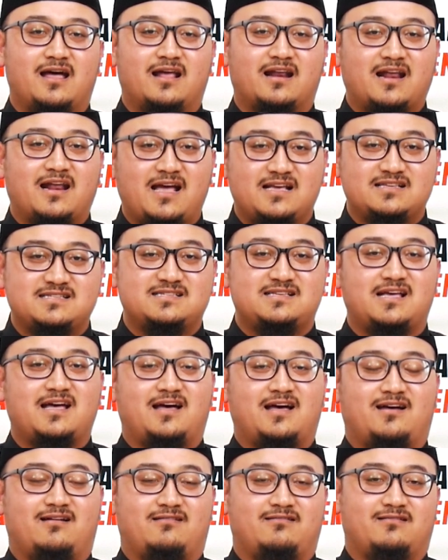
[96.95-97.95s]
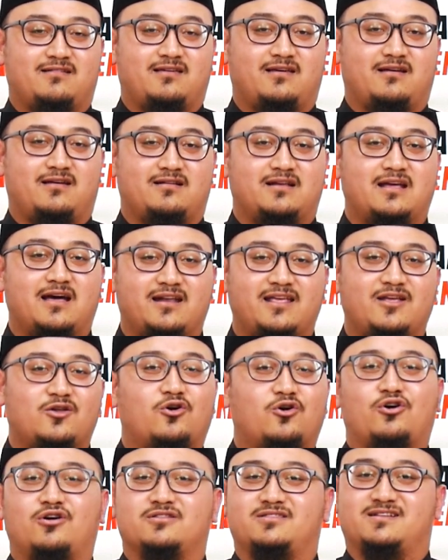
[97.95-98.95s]
rasa dari
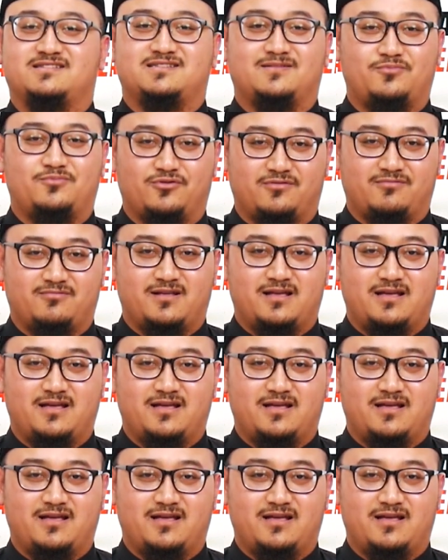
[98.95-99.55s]
rokok tersebut.